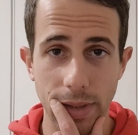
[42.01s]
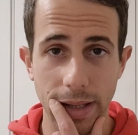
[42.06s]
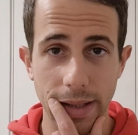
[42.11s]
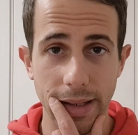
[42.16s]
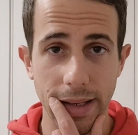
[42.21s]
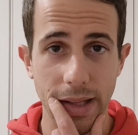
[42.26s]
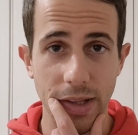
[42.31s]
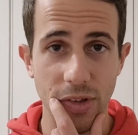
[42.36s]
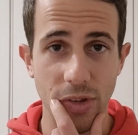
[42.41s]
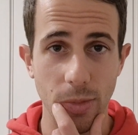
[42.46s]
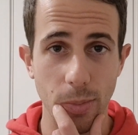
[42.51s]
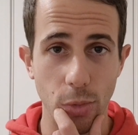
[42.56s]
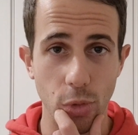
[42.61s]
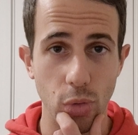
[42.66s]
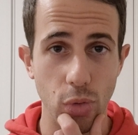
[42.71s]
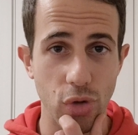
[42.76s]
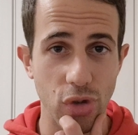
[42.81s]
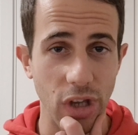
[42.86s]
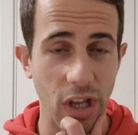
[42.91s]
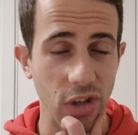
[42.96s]
l'ennesimo
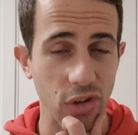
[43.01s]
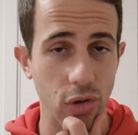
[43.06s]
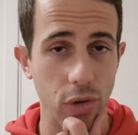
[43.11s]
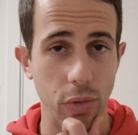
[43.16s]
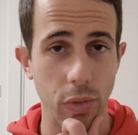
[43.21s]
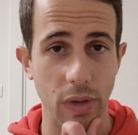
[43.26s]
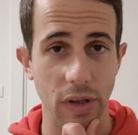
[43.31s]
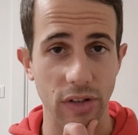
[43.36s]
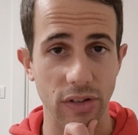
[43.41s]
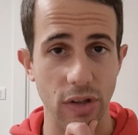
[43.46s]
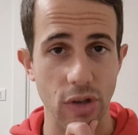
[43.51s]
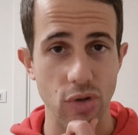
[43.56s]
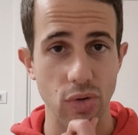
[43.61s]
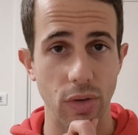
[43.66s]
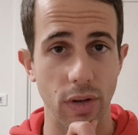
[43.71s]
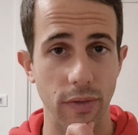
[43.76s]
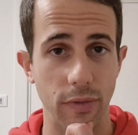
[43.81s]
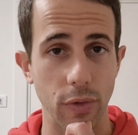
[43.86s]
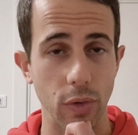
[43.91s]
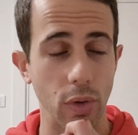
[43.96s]
successo di una
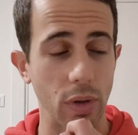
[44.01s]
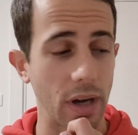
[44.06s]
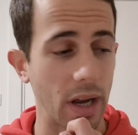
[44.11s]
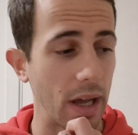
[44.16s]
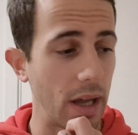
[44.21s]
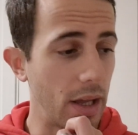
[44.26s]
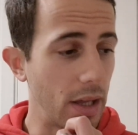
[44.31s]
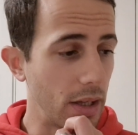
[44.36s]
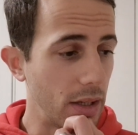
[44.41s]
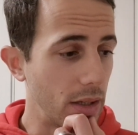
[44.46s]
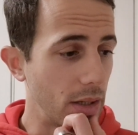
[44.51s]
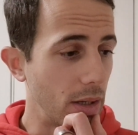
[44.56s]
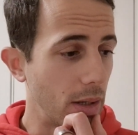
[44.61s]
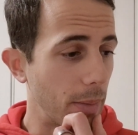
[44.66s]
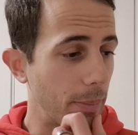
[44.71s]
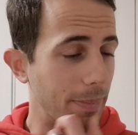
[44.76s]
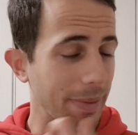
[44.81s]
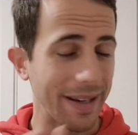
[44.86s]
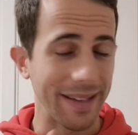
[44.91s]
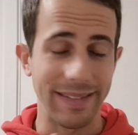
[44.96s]
stagione finora
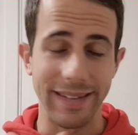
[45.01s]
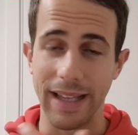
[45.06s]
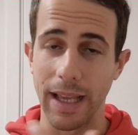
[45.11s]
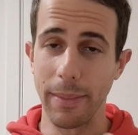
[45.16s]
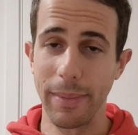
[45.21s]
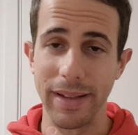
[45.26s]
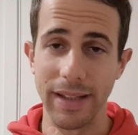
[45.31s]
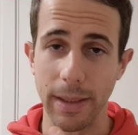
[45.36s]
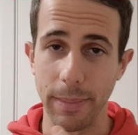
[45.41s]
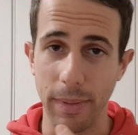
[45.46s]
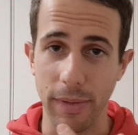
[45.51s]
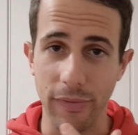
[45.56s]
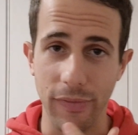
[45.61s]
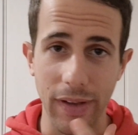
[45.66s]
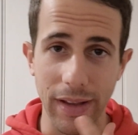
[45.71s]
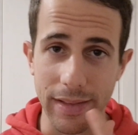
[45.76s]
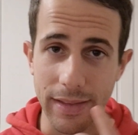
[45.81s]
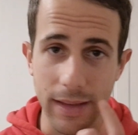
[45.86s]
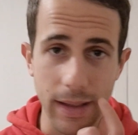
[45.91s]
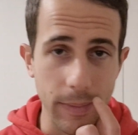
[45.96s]
praticamente
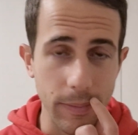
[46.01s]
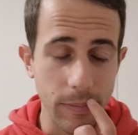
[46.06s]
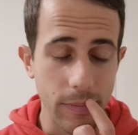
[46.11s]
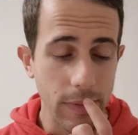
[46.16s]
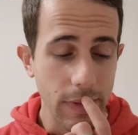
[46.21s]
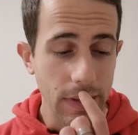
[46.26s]
perfetta.